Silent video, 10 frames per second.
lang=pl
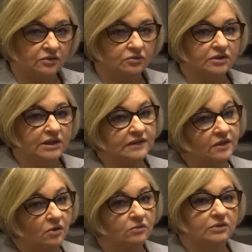które
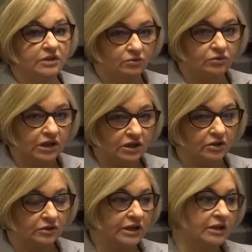są
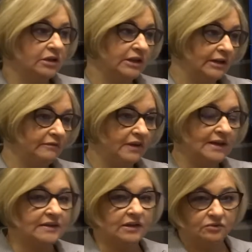nieuniknione, jej ta
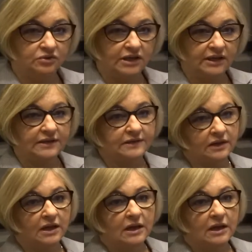inflacja, która jest,